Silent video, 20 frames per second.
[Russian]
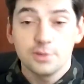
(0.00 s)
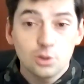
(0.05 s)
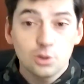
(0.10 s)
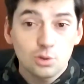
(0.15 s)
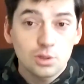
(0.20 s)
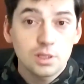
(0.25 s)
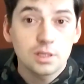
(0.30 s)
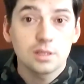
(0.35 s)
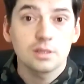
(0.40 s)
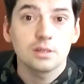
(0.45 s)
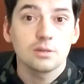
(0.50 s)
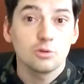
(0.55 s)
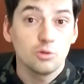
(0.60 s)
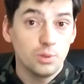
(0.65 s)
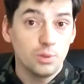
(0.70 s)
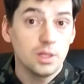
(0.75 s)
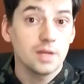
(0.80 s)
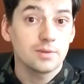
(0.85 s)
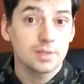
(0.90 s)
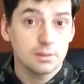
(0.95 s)
В итоге
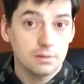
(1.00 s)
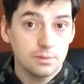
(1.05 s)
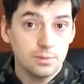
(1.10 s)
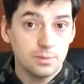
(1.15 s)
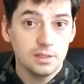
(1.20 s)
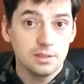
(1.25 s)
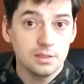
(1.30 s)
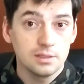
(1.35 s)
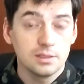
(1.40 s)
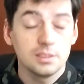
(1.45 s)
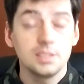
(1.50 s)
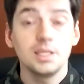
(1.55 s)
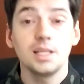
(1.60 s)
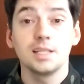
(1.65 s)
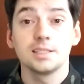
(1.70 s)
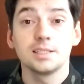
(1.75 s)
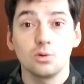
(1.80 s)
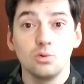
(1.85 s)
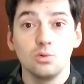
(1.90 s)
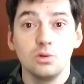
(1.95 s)
купили автомобиль,
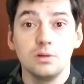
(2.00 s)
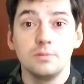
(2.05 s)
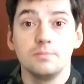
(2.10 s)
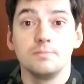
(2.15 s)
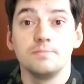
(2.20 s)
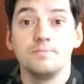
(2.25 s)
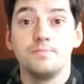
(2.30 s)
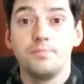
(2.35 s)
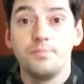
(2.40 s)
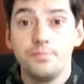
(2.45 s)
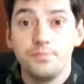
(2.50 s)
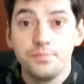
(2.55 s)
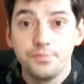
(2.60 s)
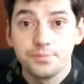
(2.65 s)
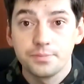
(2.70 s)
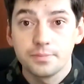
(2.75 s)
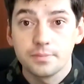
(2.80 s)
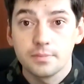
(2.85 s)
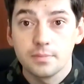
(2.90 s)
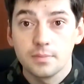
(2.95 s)
сели за руль.
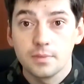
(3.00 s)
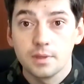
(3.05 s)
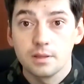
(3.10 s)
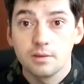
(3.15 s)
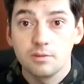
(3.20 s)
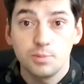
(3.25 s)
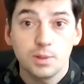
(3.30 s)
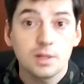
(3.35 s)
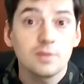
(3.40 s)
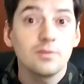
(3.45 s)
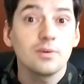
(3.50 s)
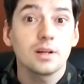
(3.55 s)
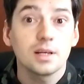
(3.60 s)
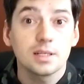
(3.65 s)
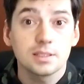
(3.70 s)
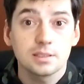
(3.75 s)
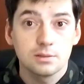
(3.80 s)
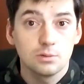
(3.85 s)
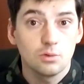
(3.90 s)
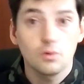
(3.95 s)
В
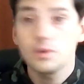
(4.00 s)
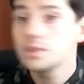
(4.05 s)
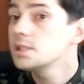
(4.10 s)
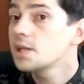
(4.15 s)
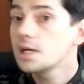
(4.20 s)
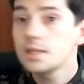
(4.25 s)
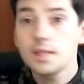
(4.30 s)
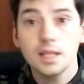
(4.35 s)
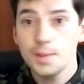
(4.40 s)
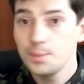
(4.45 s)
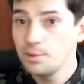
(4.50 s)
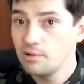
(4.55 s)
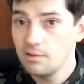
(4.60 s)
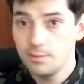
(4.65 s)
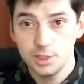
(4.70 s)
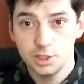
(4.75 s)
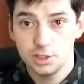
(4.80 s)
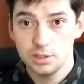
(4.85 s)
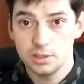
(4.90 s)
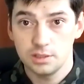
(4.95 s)
первый раз. У вас никогда не
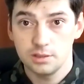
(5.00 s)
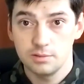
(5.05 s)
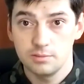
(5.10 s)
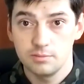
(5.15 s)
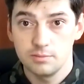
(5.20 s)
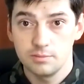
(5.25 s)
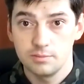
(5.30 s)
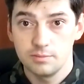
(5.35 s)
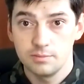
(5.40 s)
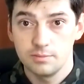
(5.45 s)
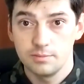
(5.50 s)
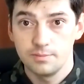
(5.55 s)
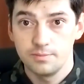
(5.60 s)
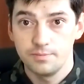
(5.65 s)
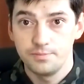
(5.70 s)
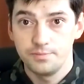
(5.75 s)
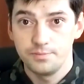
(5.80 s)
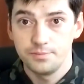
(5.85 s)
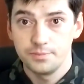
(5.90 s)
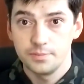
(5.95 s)
было машины.
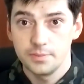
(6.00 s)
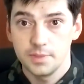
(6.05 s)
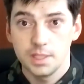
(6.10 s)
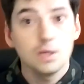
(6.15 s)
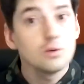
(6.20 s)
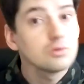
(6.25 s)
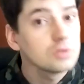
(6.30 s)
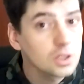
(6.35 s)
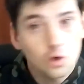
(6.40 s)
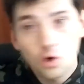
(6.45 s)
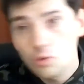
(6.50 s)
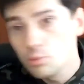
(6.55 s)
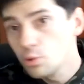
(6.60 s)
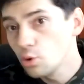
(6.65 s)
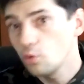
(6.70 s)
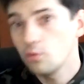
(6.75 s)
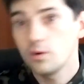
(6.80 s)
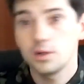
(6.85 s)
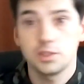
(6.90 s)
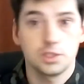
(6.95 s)
И у
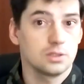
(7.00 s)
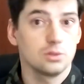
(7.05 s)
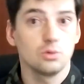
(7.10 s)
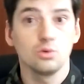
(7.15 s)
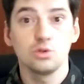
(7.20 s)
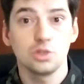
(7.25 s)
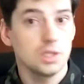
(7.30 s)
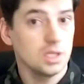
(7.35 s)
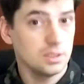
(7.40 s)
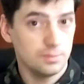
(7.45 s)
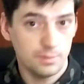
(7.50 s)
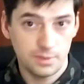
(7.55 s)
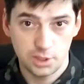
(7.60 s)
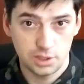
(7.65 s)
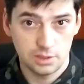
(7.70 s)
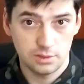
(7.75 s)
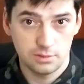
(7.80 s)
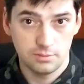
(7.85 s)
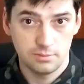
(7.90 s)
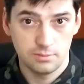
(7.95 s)
знакомых ваших тоже нет
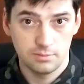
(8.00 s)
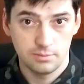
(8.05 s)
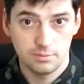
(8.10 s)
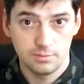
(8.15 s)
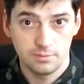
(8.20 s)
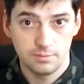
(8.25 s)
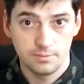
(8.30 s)
машин.